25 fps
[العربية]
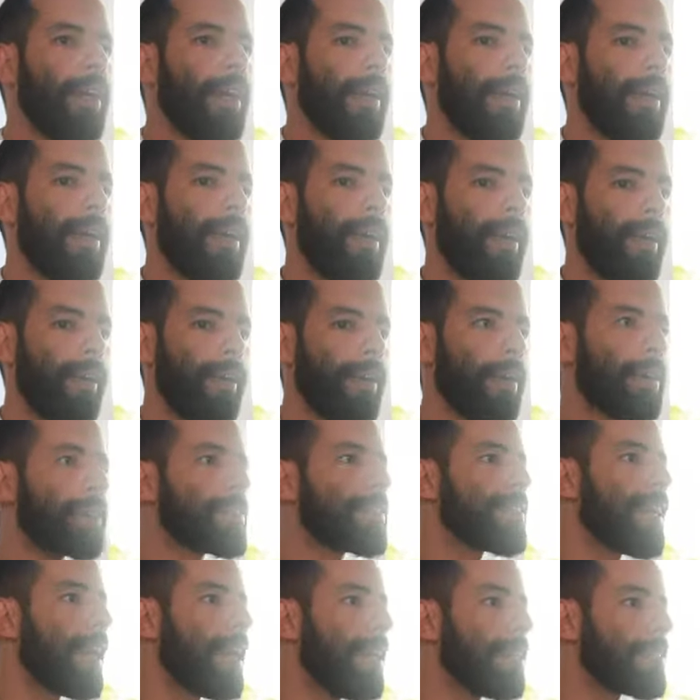آه،
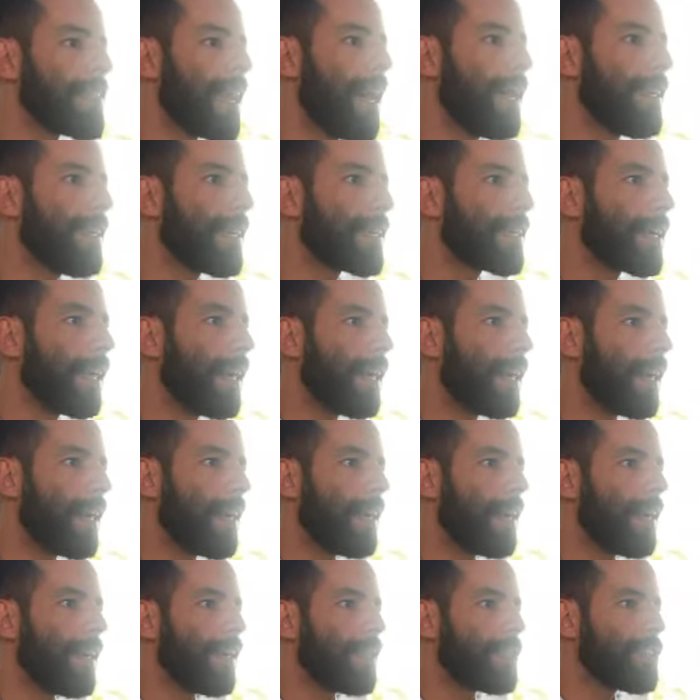ارتأيت انا
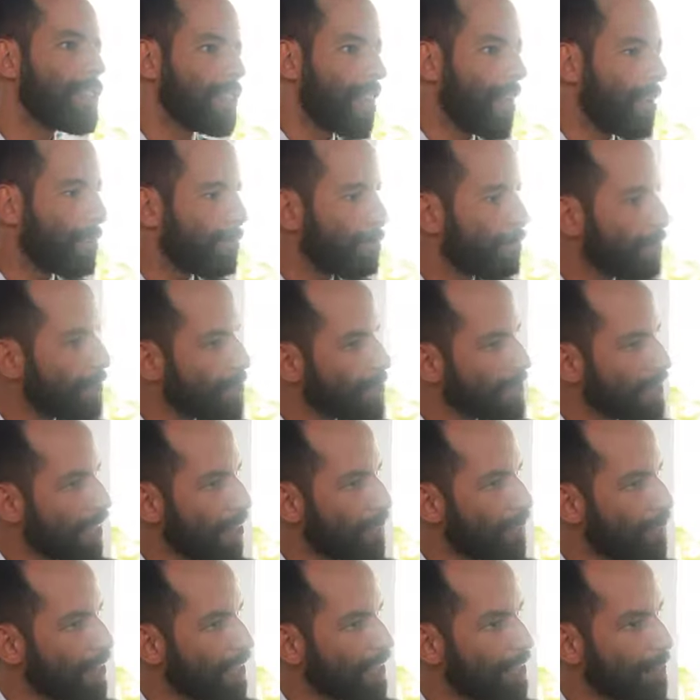كشاب
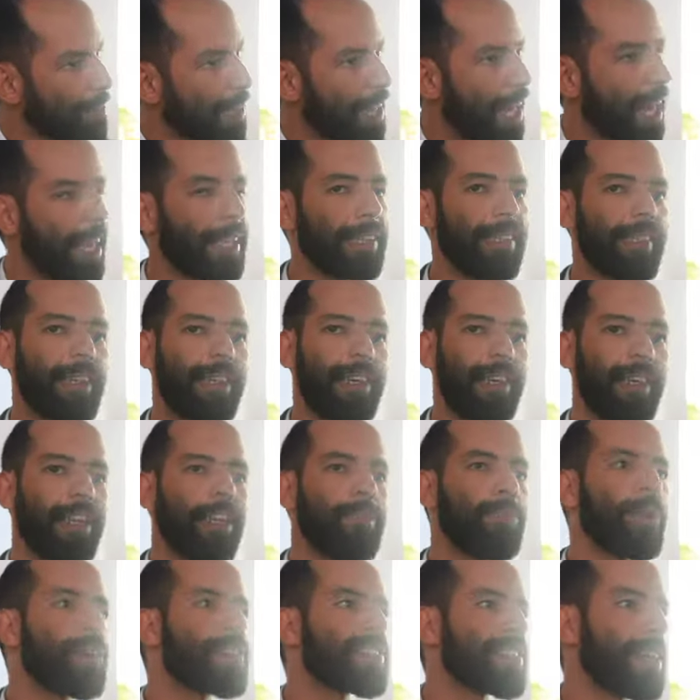مستفيد من هذا
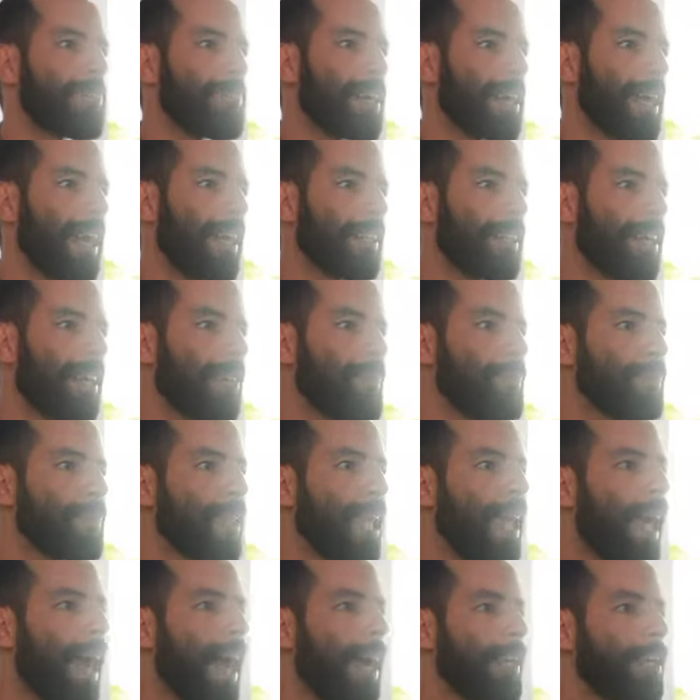المختبر هذا
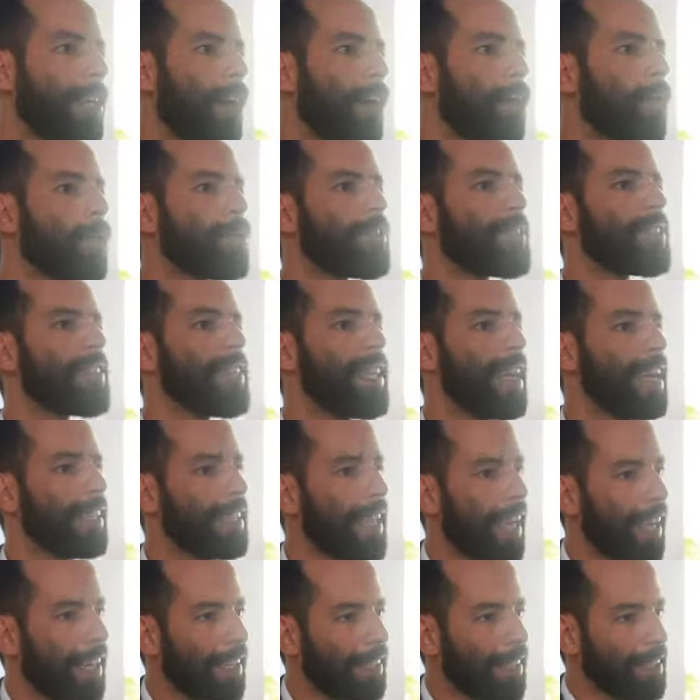انه
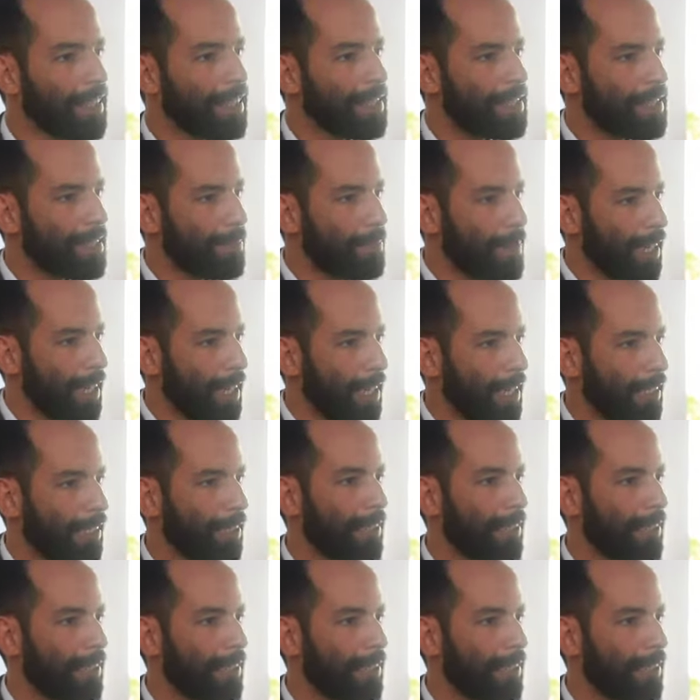زياده على ذاك التمرين